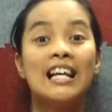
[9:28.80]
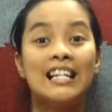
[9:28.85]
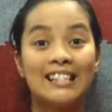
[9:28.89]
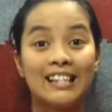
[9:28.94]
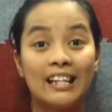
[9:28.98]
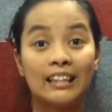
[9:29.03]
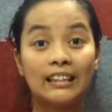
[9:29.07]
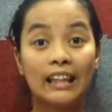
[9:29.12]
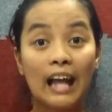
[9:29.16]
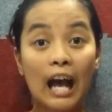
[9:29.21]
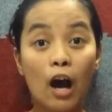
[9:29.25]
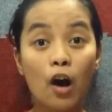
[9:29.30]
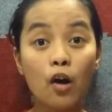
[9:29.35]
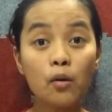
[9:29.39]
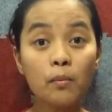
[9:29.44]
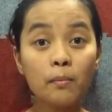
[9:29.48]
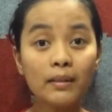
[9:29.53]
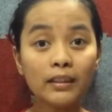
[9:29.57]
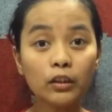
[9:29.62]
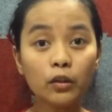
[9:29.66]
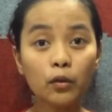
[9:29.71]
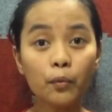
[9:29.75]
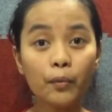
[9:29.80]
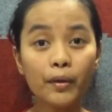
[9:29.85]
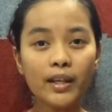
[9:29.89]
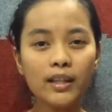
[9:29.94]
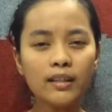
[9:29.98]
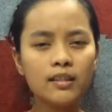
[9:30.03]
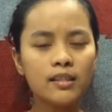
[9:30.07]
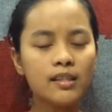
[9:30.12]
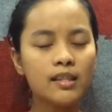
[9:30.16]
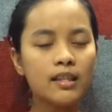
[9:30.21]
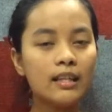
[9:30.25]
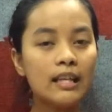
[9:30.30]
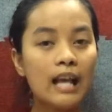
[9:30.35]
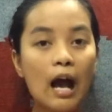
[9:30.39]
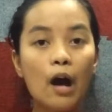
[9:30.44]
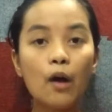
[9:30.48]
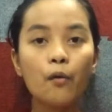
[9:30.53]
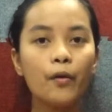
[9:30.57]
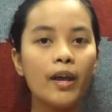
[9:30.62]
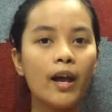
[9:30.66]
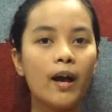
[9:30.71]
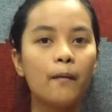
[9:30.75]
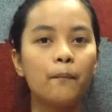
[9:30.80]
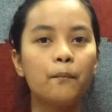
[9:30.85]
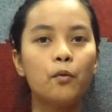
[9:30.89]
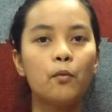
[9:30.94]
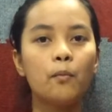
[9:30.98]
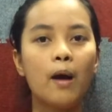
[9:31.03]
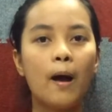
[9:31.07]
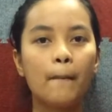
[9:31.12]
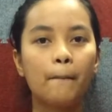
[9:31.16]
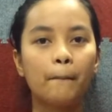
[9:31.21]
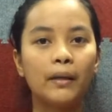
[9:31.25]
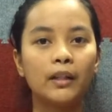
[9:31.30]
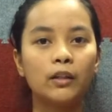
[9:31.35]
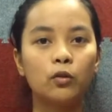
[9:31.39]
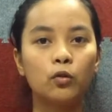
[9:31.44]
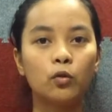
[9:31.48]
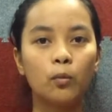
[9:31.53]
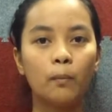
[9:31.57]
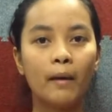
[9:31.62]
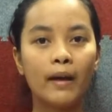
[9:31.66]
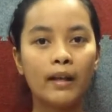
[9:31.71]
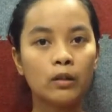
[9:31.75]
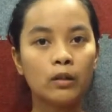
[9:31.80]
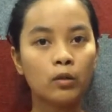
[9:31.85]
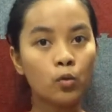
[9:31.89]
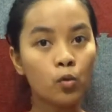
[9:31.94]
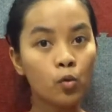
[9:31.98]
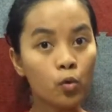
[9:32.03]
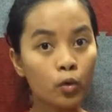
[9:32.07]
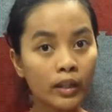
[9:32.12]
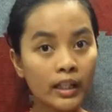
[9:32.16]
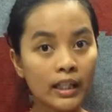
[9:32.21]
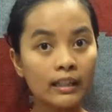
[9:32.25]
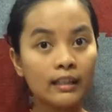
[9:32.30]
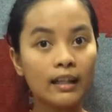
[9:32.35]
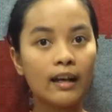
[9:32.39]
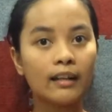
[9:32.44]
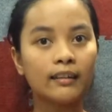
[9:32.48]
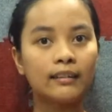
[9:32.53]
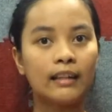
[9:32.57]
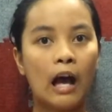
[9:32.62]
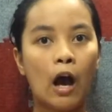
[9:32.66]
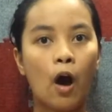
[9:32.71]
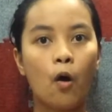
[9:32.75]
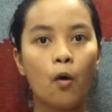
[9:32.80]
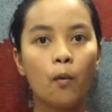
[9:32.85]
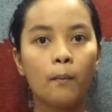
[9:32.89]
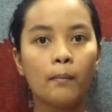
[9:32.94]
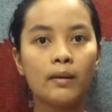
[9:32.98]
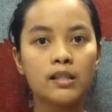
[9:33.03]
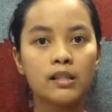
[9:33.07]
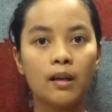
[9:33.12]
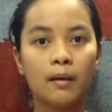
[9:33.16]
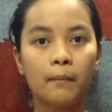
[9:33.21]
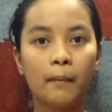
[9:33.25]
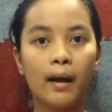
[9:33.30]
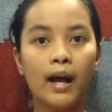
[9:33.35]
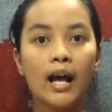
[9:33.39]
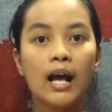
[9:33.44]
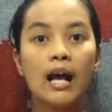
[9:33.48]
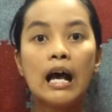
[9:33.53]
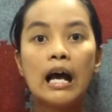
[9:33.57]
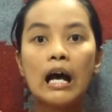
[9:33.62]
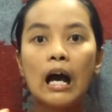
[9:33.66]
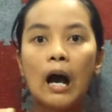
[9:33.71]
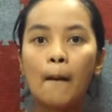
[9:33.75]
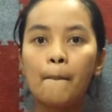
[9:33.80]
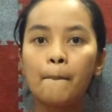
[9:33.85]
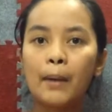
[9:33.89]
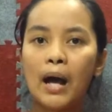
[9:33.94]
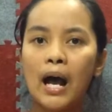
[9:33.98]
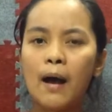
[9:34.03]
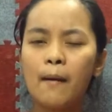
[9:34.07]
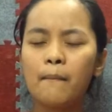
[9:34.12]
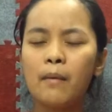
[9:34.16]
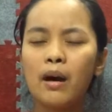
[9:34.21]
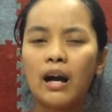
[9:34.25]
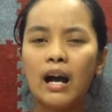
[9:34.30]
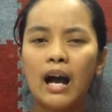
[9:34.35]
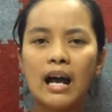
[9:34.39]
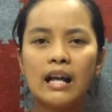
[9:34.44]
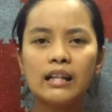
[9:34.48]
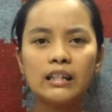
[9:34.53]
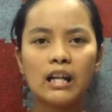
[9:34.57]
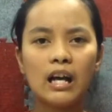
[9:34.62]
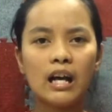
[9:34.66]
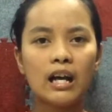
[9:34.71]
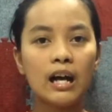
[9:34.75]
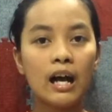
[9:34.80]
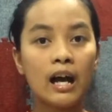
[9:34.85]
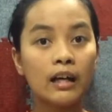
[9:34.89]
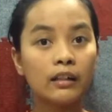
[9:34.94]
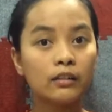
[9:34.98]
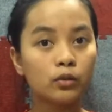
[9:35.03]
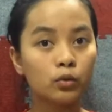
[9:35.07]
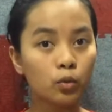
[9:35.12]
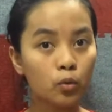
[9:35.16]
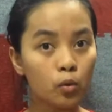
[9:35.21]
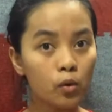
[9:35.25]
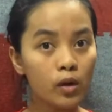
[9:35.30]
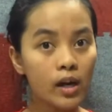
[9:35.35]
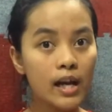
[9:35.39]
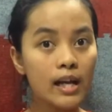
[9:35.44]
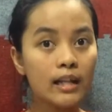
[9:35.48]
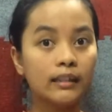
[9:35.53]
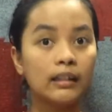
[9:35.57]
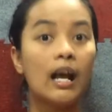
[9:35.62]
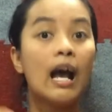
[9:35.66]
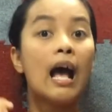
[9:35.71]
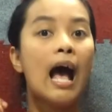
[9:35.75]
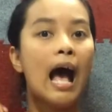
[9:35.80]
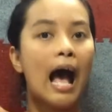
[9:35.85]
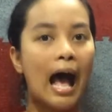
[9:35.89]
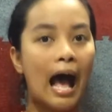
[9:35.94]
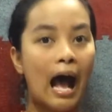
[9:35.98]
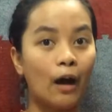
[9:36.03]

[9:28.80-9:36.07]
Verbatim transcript: Sa taong matuwid, si Yahweh ang pumapatnubay, ngunit ang taong masama, kapahamakan ang hantungan.